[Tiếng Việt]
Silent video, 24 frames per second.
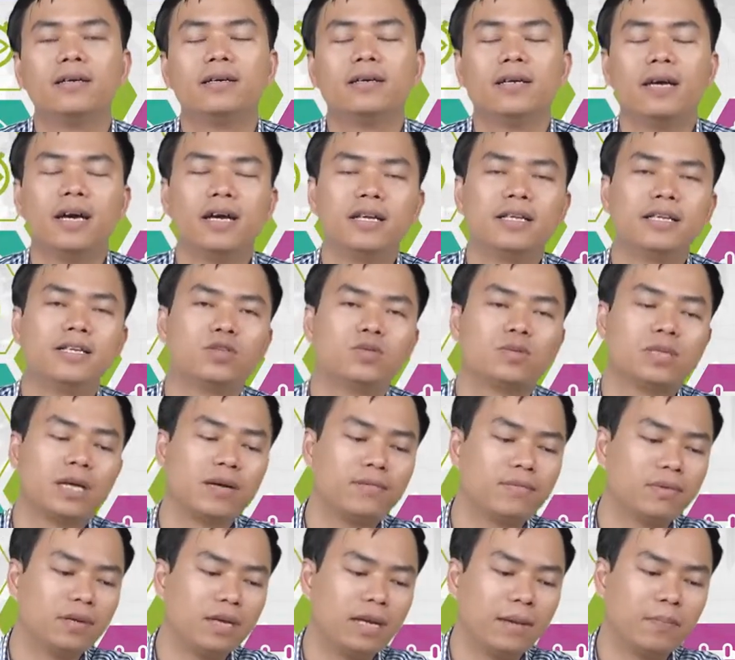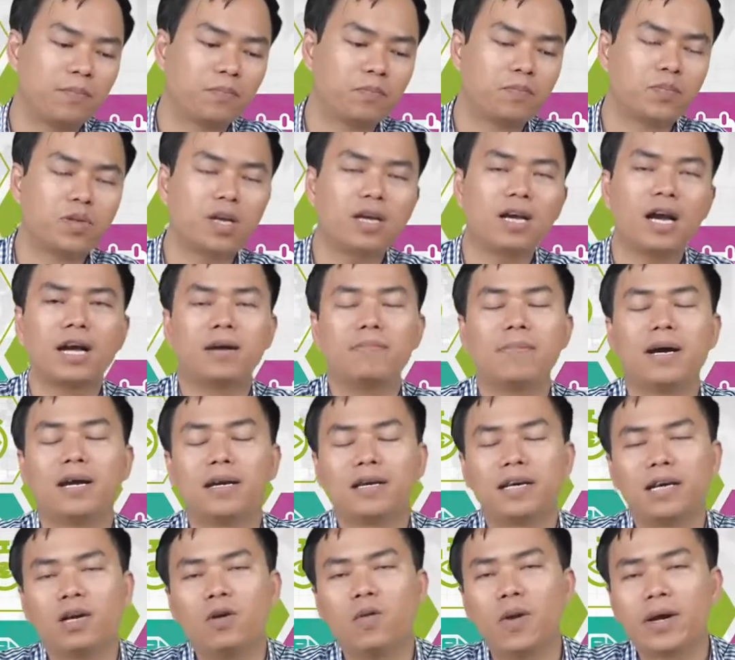à, thì chúng ta lập tất cả các bản
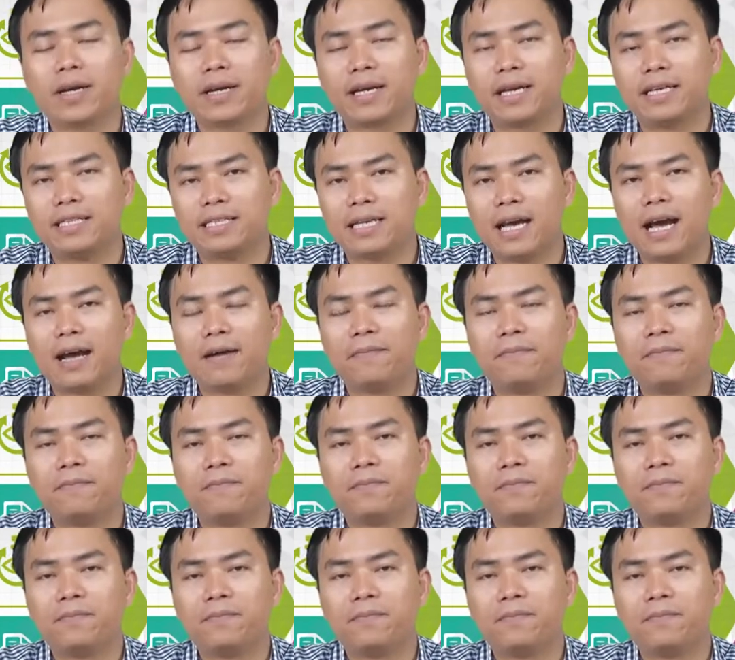kế hoạch này ra